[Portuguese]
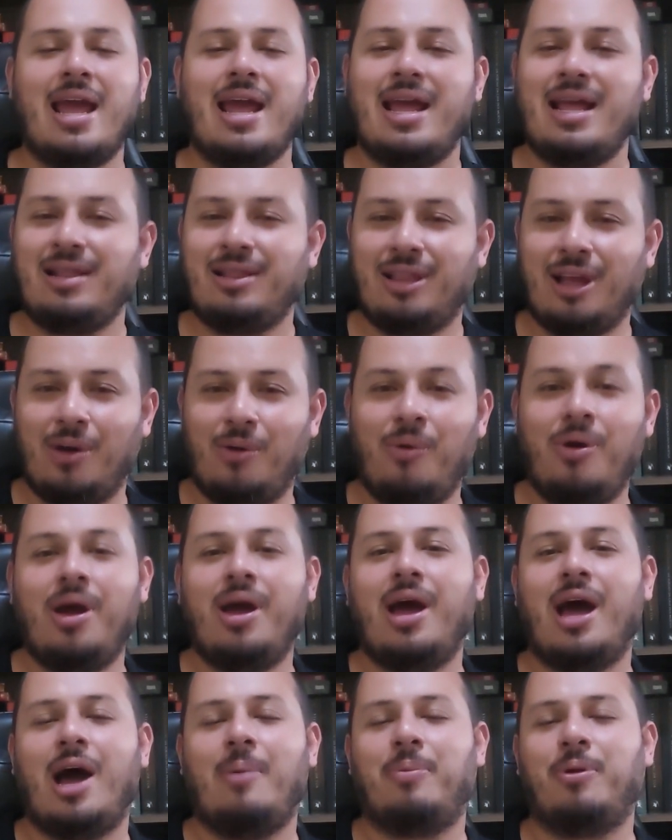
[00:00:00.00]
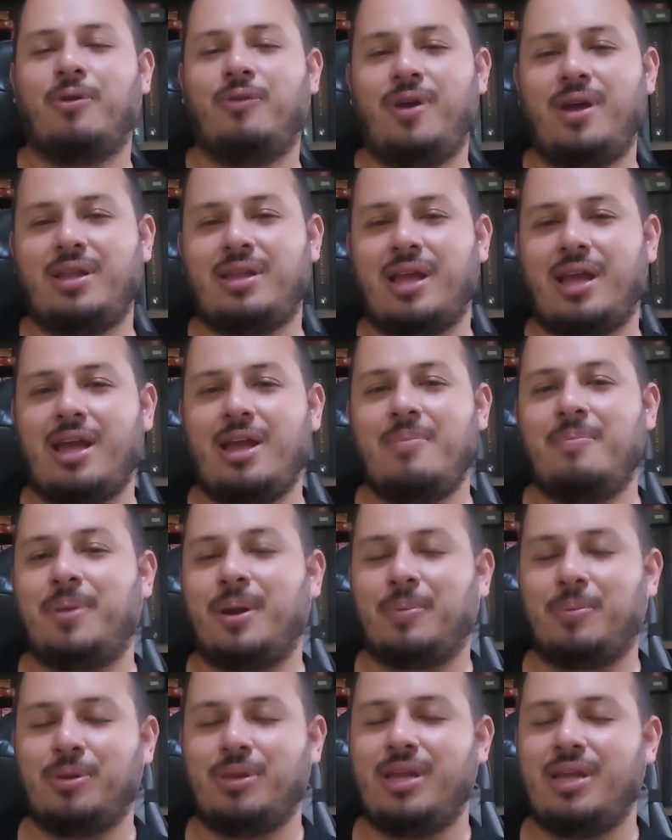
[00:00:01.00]
Então, aproveita aí
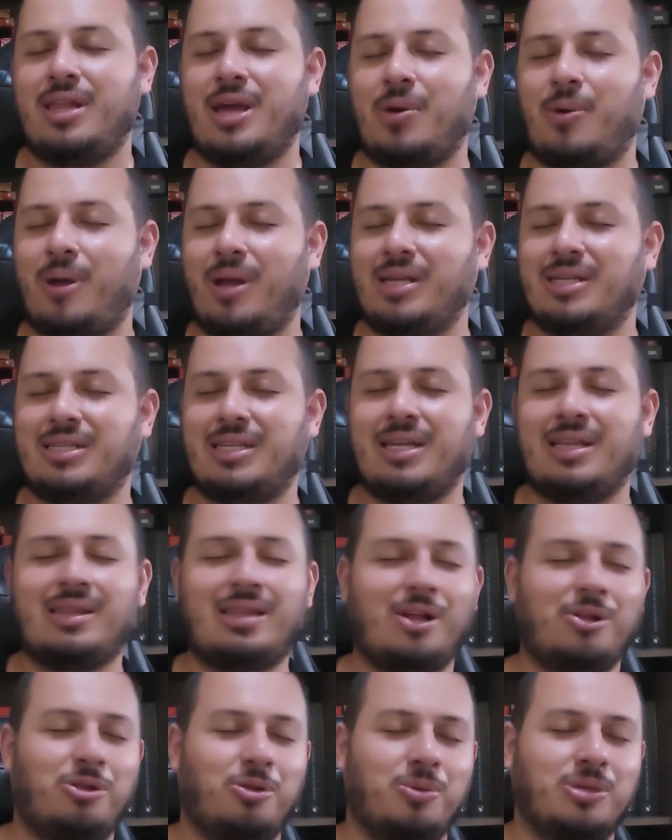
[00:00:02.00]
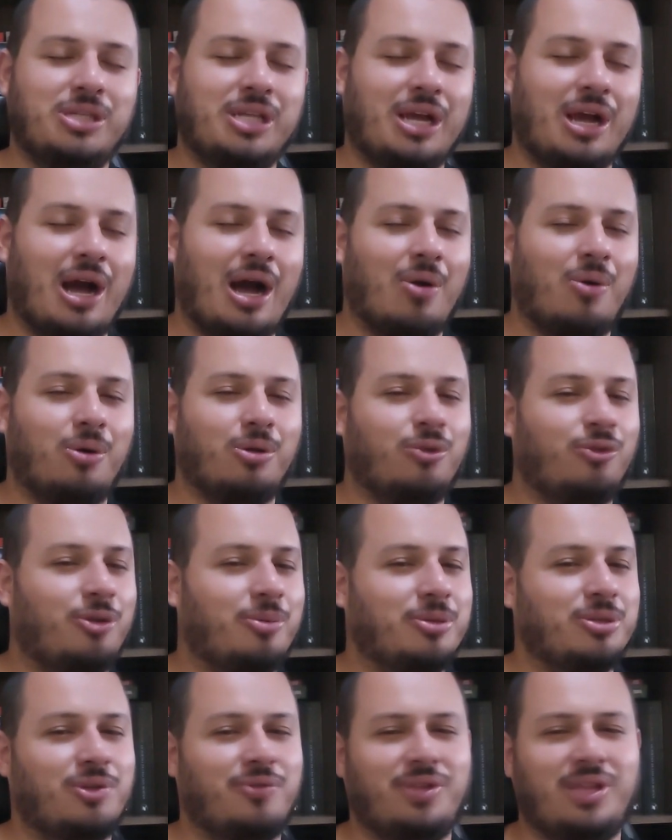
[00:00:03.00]
para poder né, conhecer tanto o musical quanto o
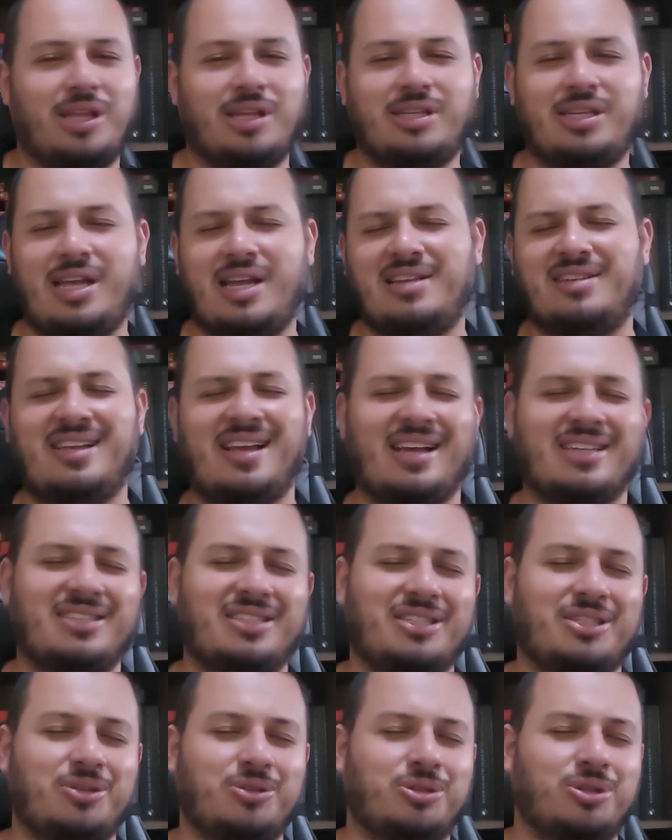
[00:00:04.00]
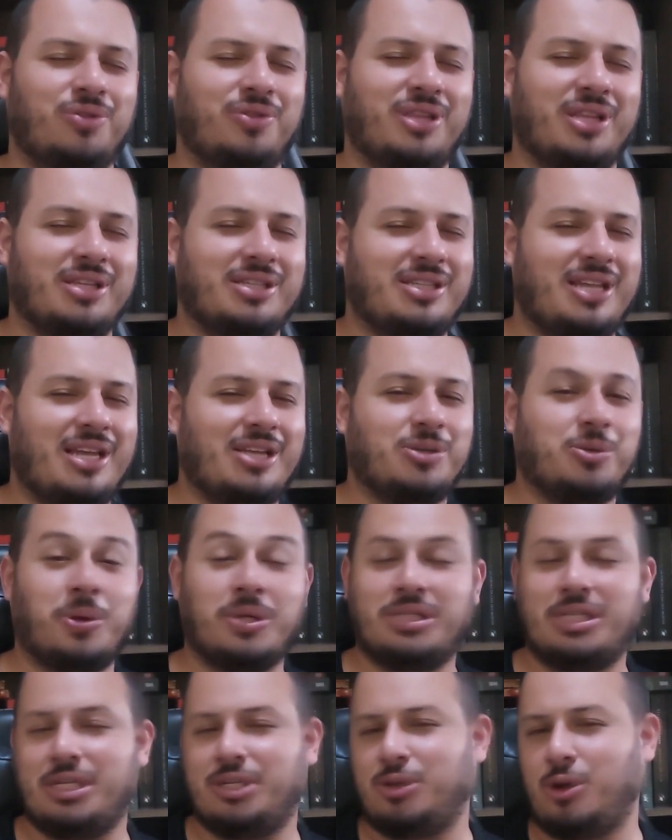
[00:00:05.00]
filme de 96, é, assistiu de 96,
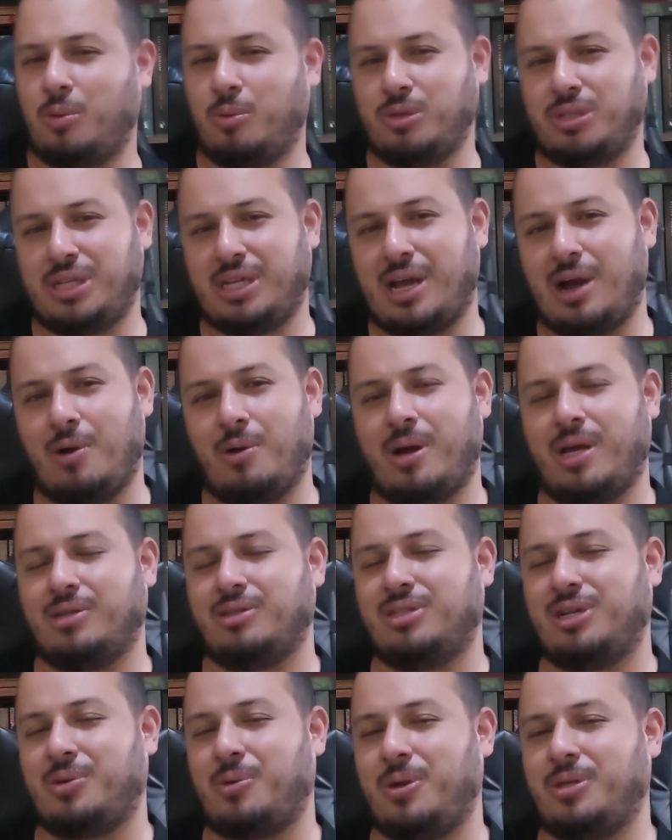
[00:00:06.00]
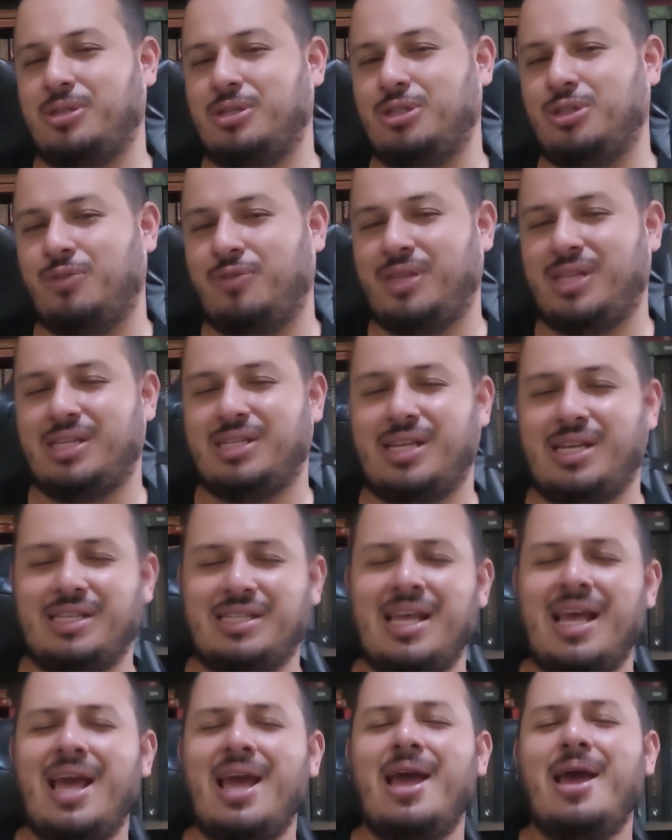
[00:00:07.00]
conhecer só o musical, caso já conheça o de
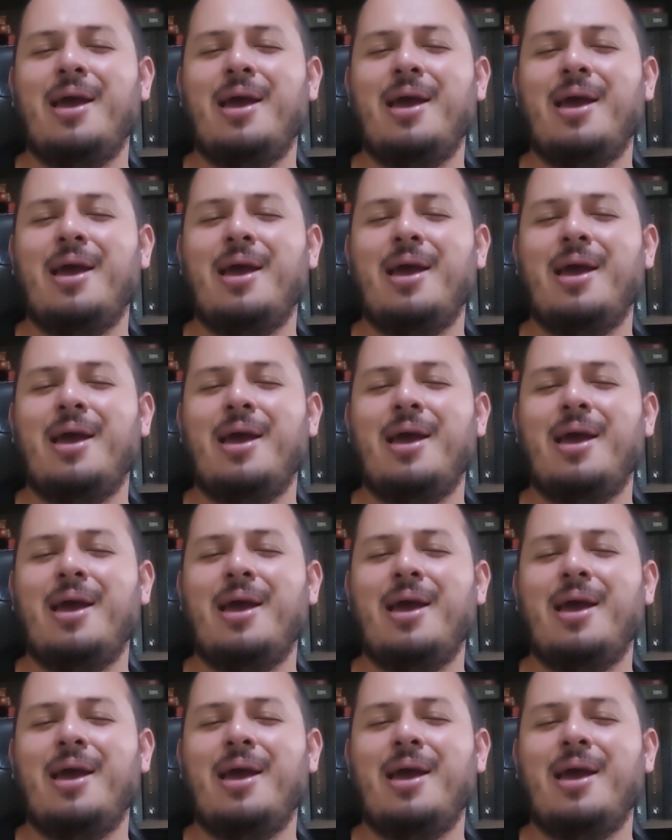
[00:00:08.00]
96,